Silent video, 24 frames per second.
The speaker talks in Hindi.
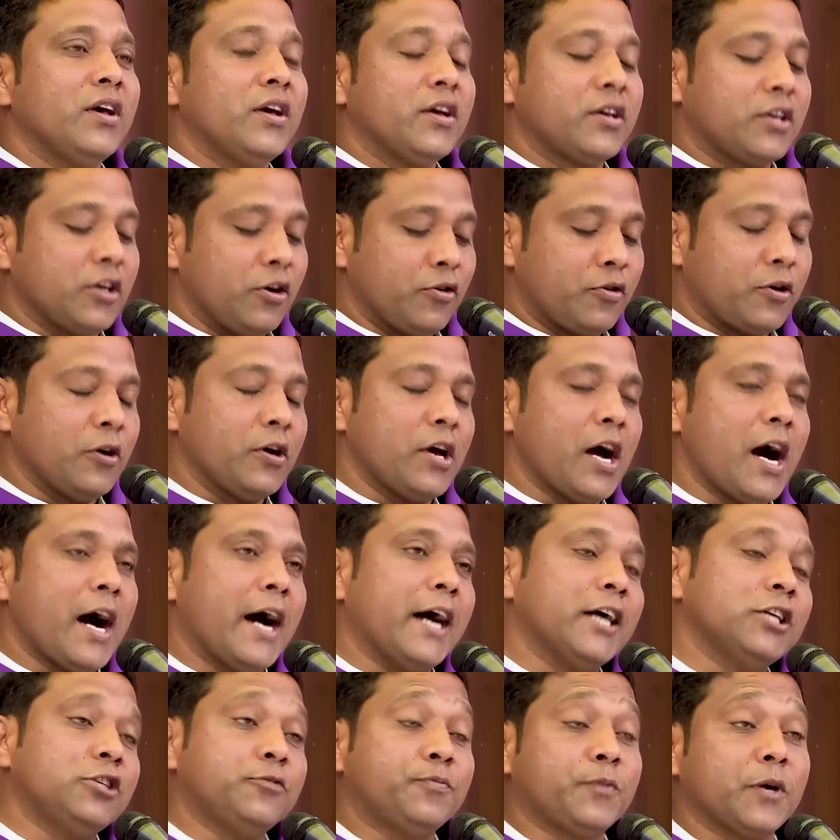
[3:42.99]
क्योंकि
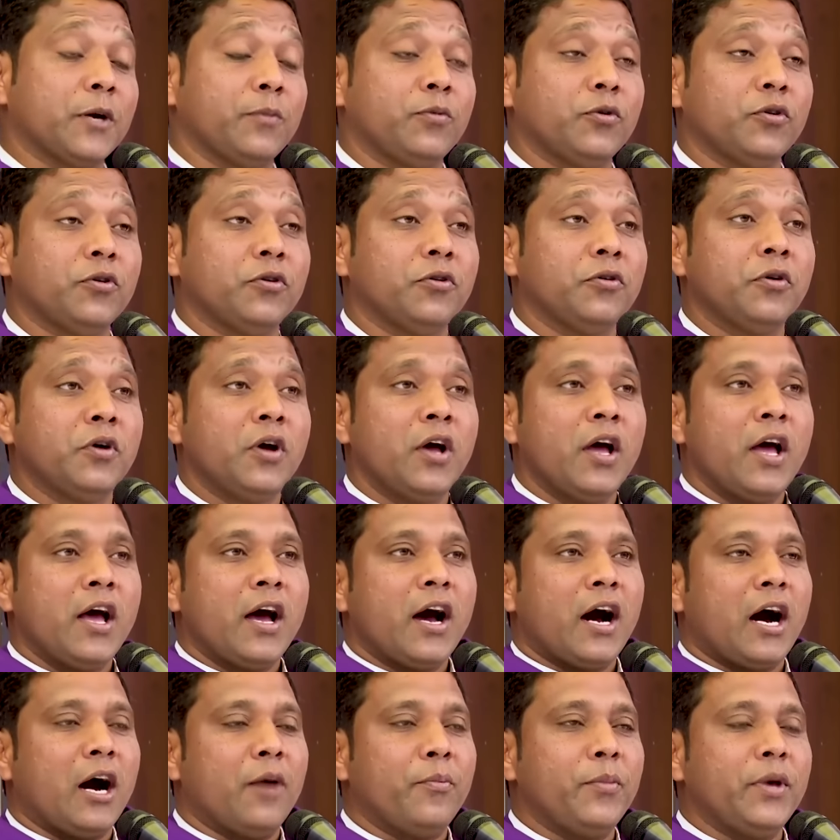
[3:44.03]
आज प्रभु
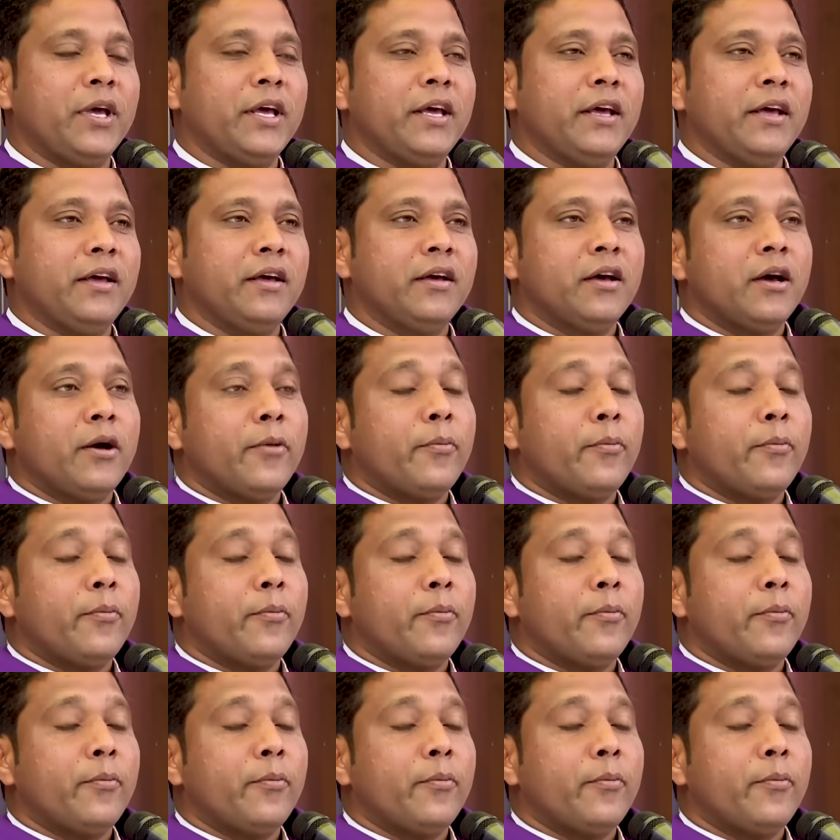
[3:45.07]
हमें